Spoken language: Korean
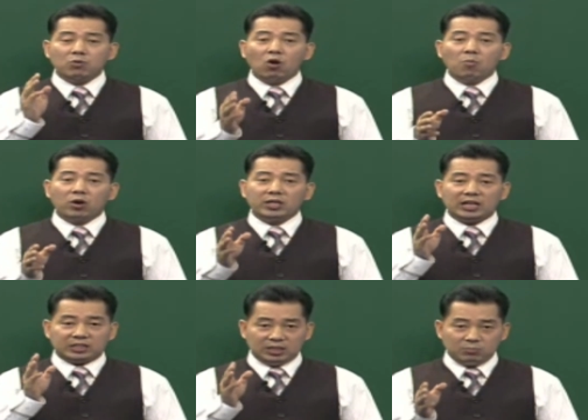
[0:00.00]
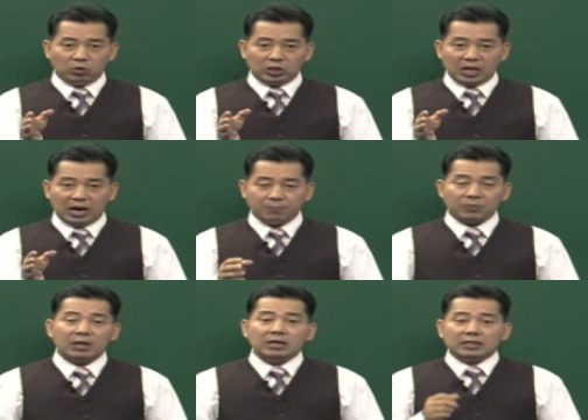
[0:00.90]
묘목이나 진목이나
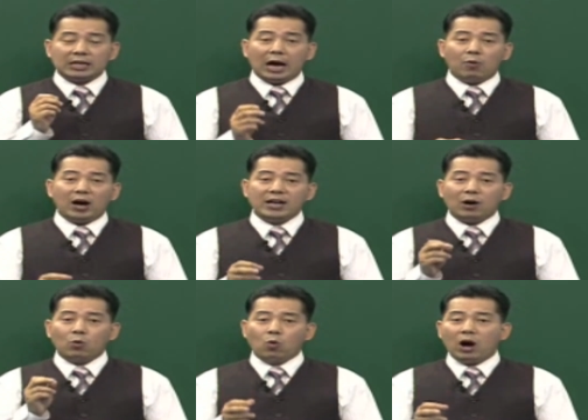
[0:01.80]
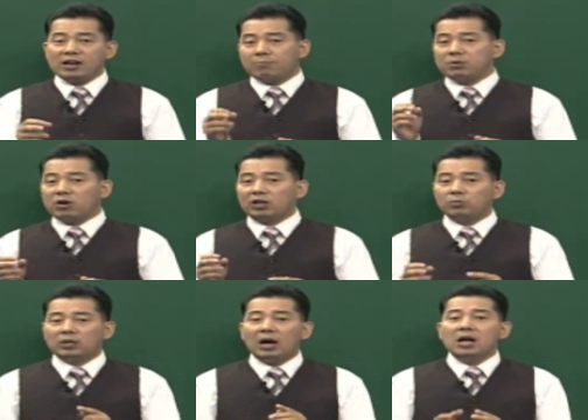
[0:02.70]
사화나 오화나
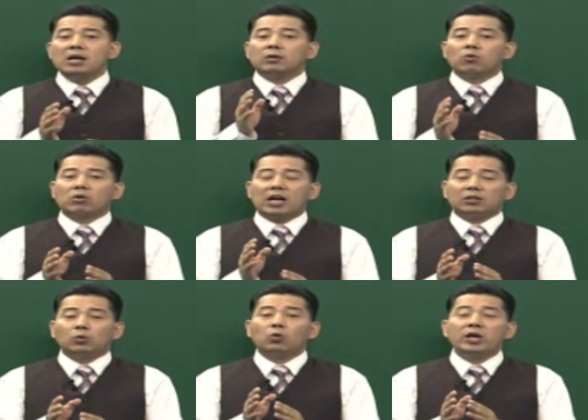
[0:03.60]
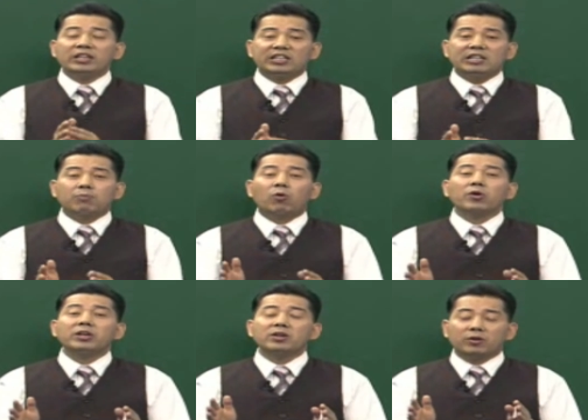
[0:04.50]
미화나보다 똑같은 오행끼리
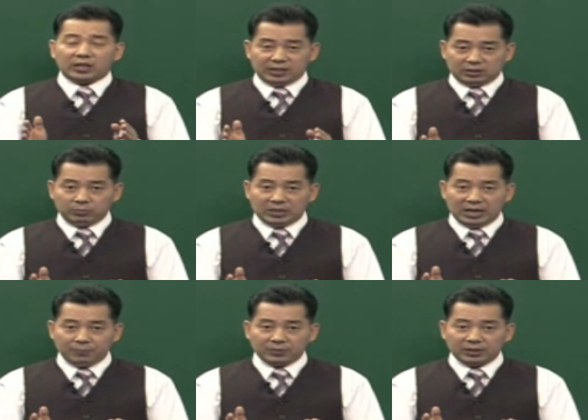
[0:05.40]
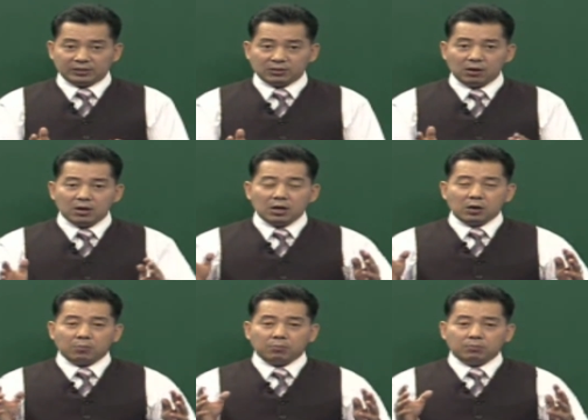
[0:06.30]
모여있는 거라겠습니다. 그래서
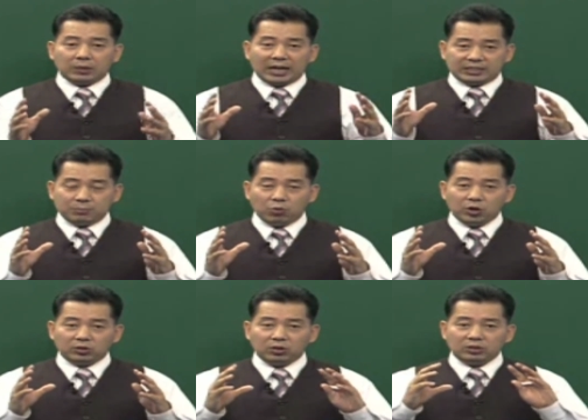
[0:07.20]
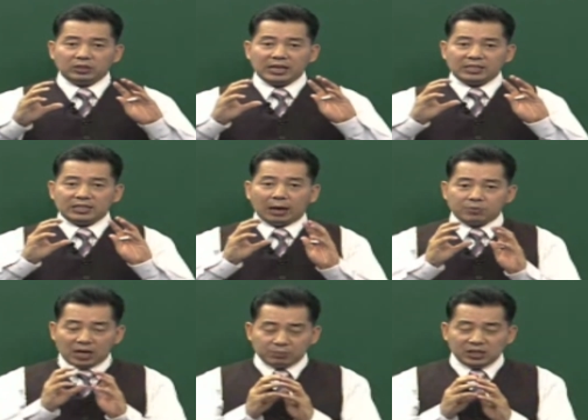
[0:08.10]
음, 같이 모여서 셋이
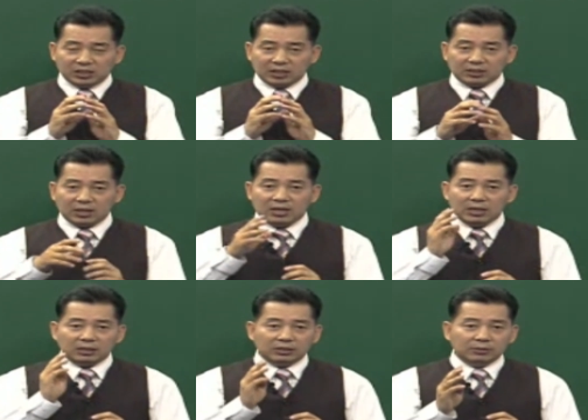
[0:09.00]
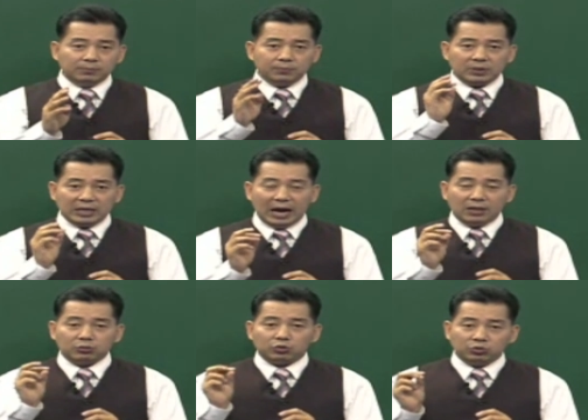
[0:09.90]
합칠 때, 즉 음,
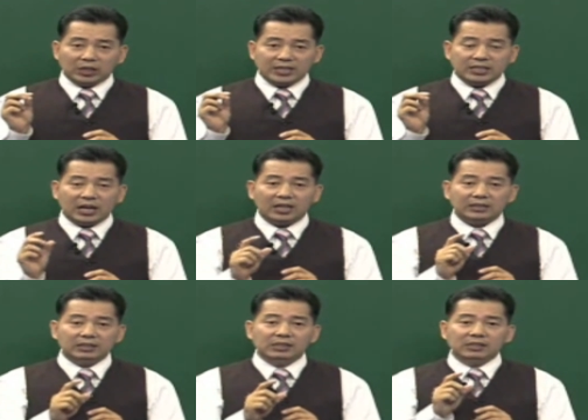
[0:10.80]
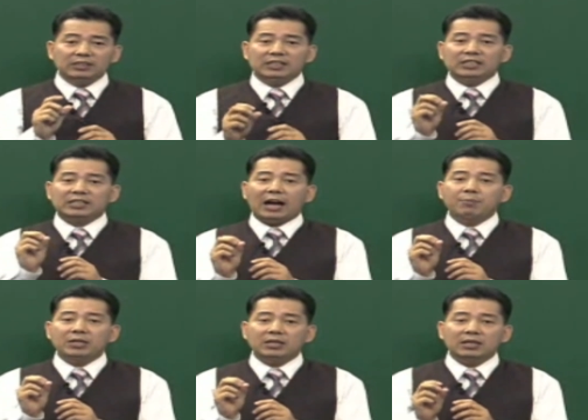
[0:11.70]
양, 중간자, 일, 이,
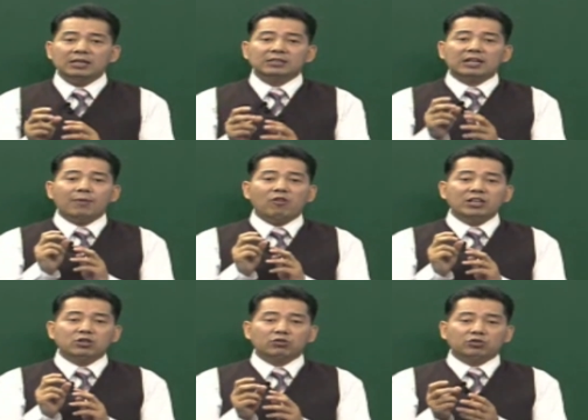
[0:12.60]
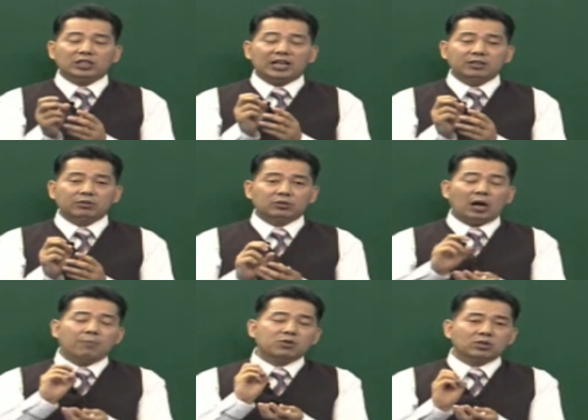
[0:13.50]
삼이, 완전수의 단일수와
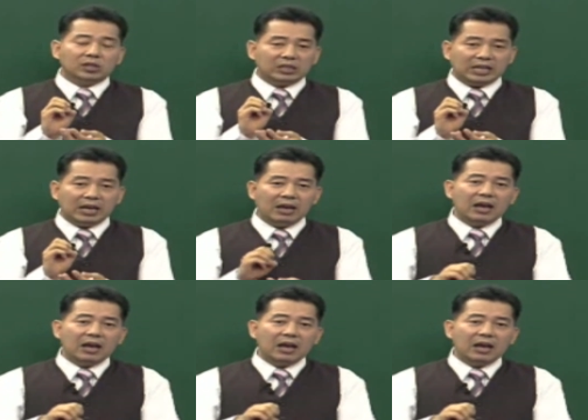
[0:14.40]
합쳐질 때